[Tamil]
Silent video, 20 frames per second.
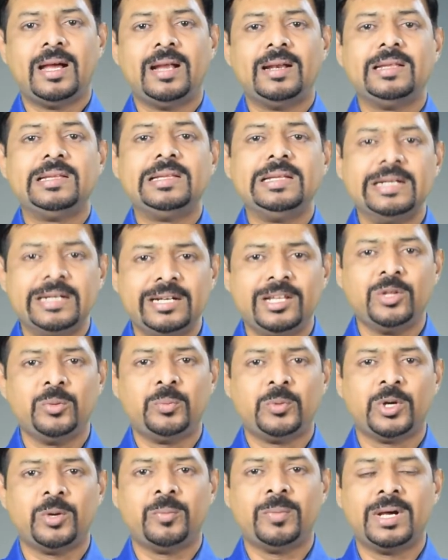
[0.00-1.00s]
அல்லது
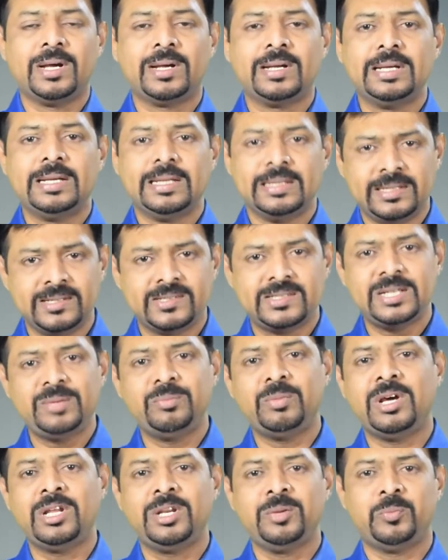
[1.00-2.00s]
இடதுபுறமாக திசை
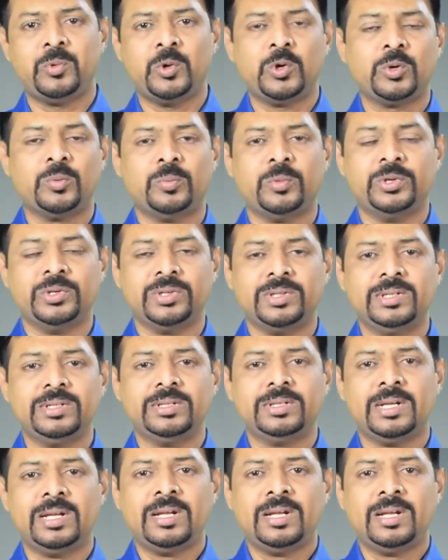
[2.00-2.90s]
மாறி போகும் பொழுது